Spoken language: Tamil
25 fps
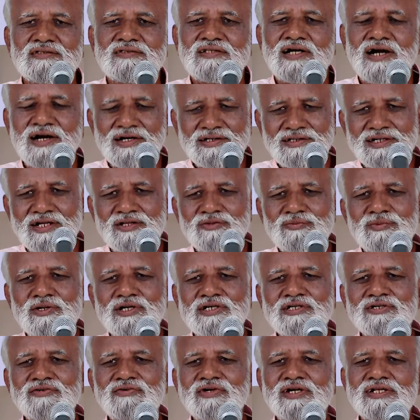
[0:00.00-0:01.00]
தாட்டு அது
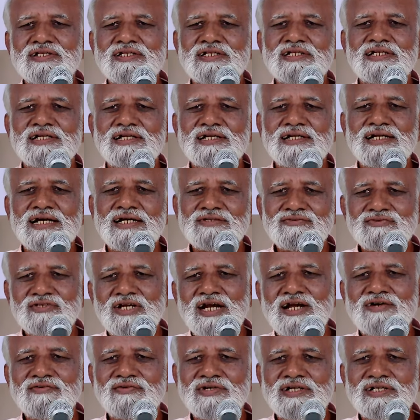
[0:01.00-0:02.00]
பாட்டுக்கு வருது
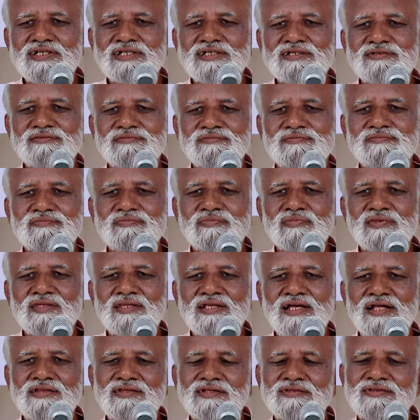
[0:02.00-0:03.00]
நேச்சுரலாக வருது
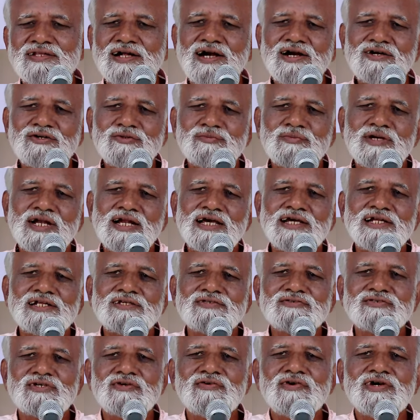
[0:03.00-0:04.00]
அந்த தாட்டு மேலே
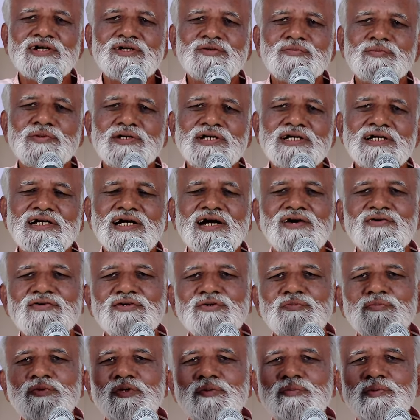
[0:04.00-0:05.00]
ஏறி சவாரி பண்ணி
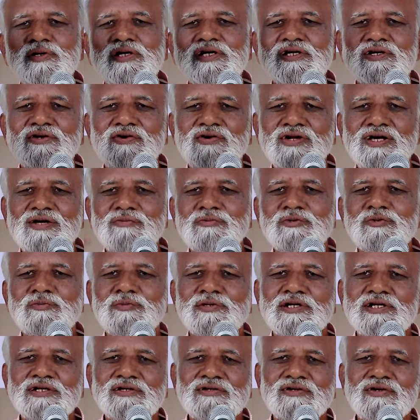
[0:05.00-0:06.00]
அவர் இப்படி பண்ணியிருக்கக்கூடாது அப்படி
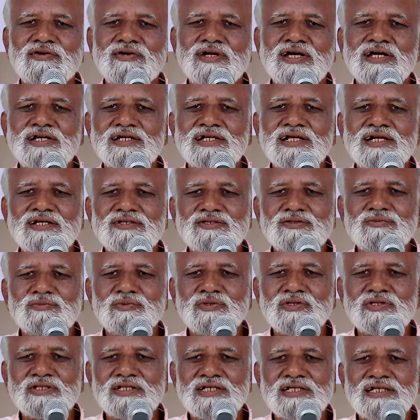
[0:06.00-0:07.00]
பண்ணியிருக்கக்கூடாதுன்னு நினைக்கும்
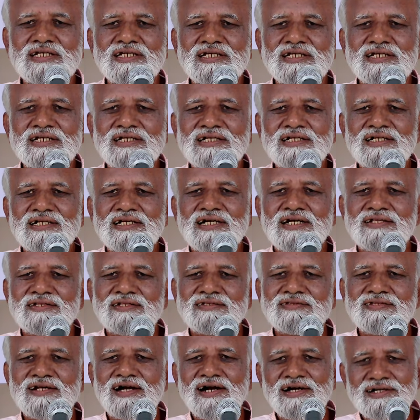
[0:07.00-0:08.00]
பொழுது
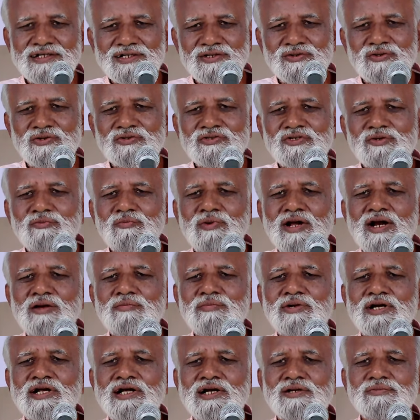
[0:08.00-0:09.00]
அந்த தாட்டை இன்னும் கொஞ்சம்
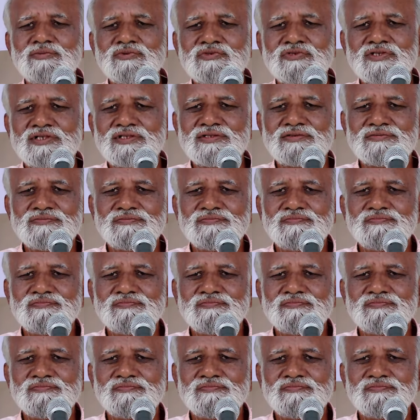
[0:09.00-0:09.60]
பலம் பெற ஆரம்பிச்சிடும்